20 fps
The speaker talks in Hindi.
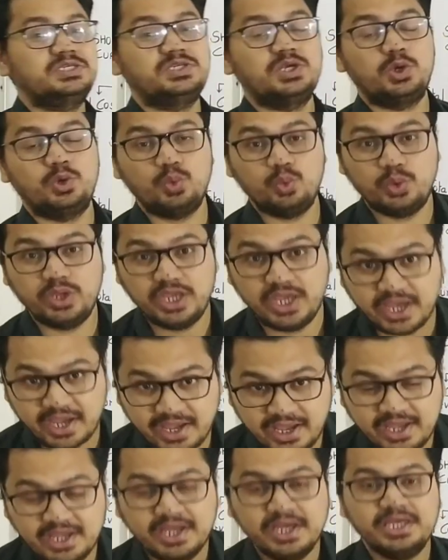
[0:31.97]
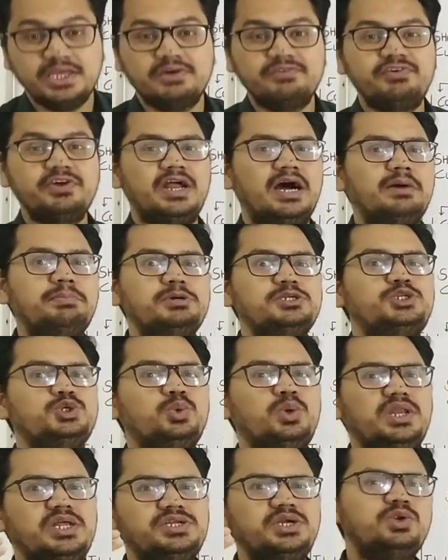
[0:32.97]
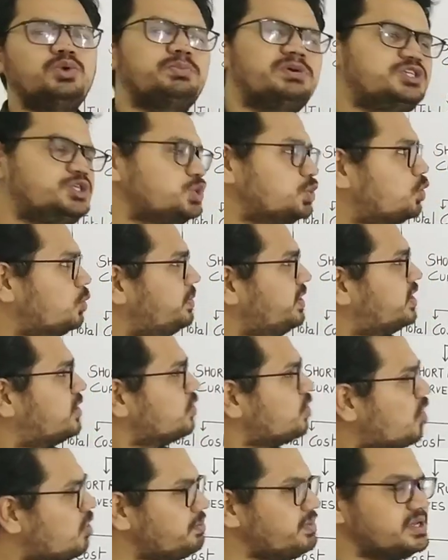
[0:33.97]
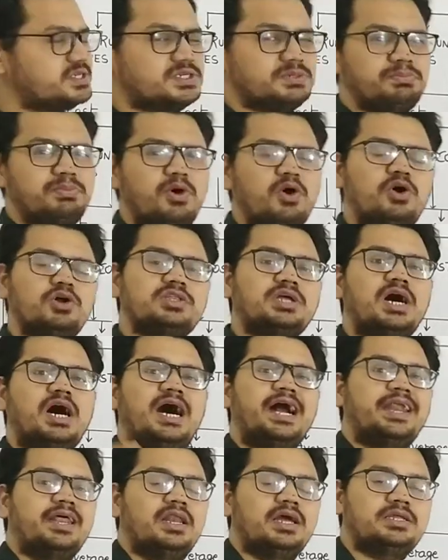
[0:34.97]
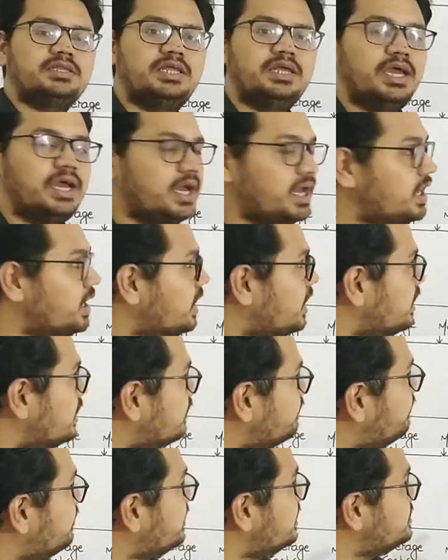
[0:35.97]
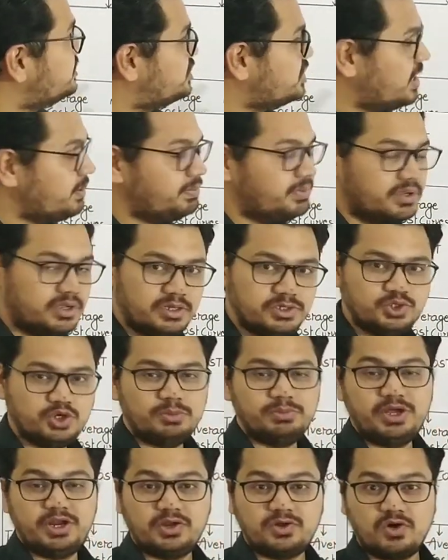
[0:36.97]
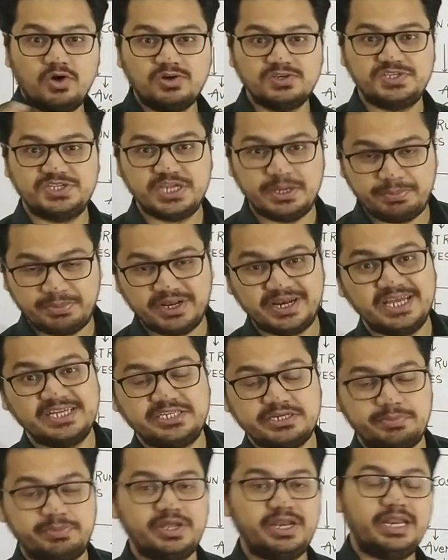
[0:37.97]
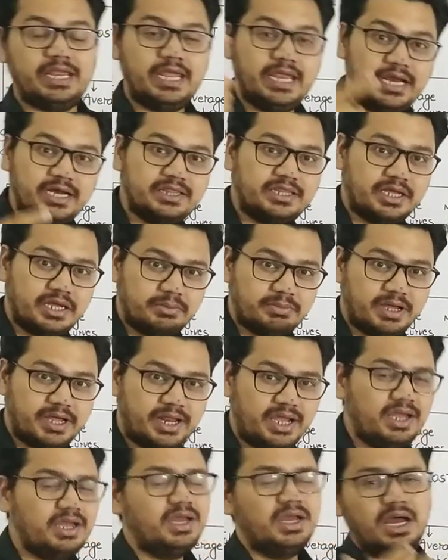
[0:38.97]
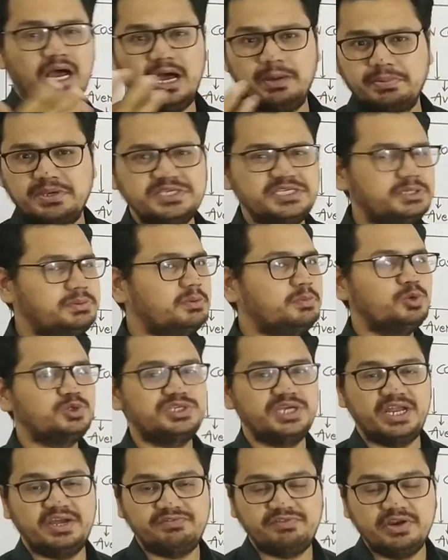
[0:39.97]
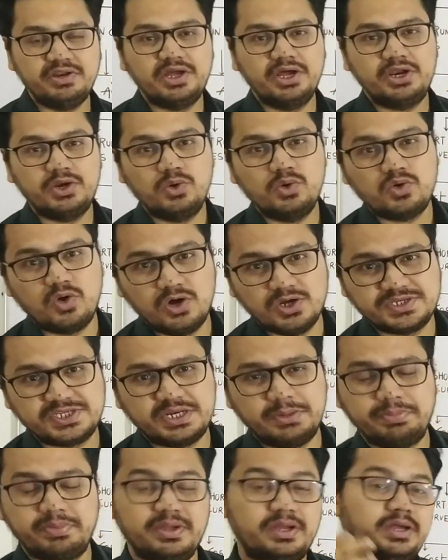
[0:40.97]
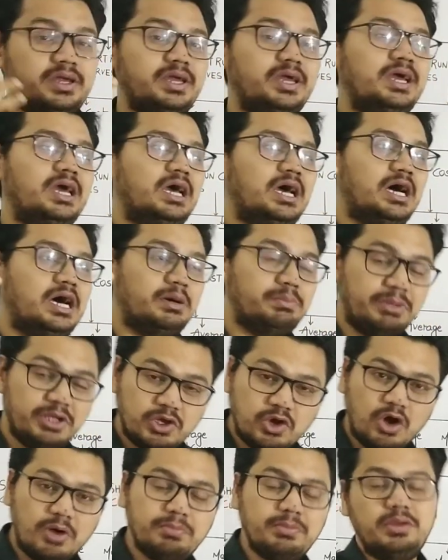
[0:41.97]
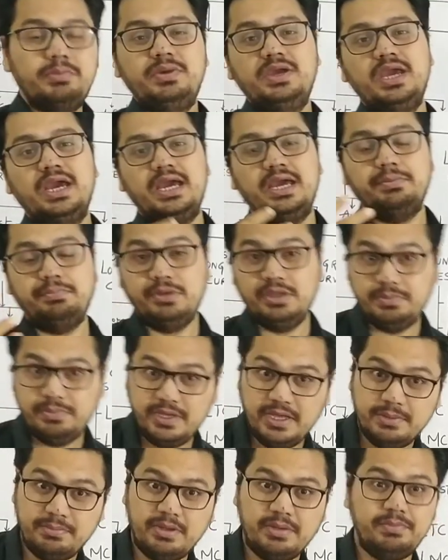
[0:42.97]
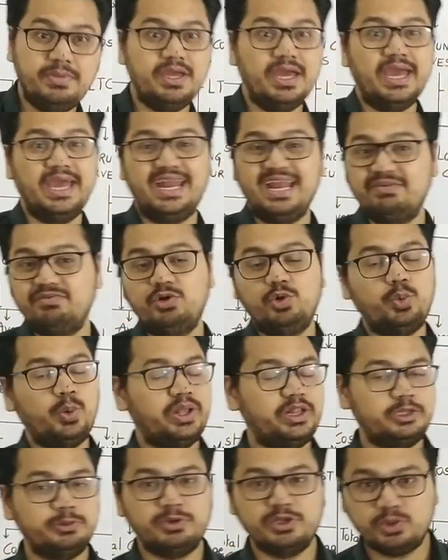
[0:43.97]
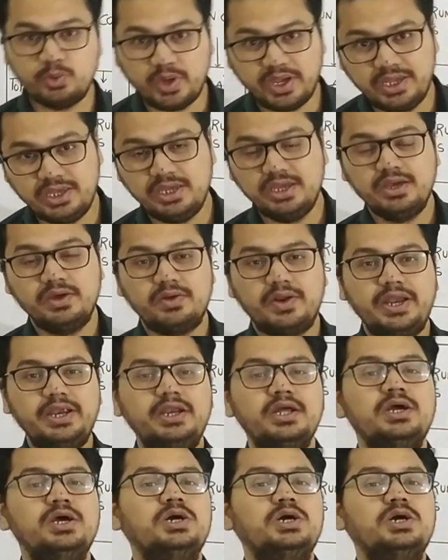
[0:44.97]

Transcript: जरूरी है या फिर आप बच्चों के लिए जिन बच्चों को भी इकोनॉमिक्स बहुत हार्ड लगती है या फिर ये चैप्टर जो हमारा कॉस्ट चैप्टर चैप्टर है चैप्टर एट है हमारा आप किसी भी बुक से रेफर कर रहे हो कॉल सबका बी कॉम में भी है बीबीए में भी है इलेवन ट्वेल्थ में तो है ही राइट